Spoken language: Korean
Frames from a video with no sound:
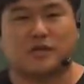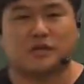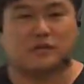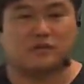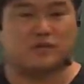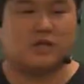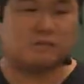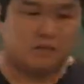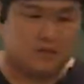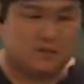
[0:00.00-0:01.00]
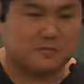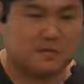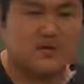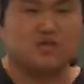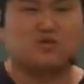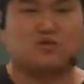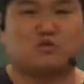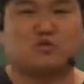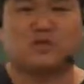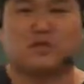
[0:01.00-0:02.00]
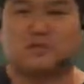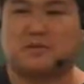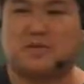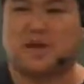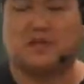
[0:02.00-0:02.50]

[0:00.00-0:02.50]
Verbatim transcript: 31번째 빈칸 추론 문제입니다.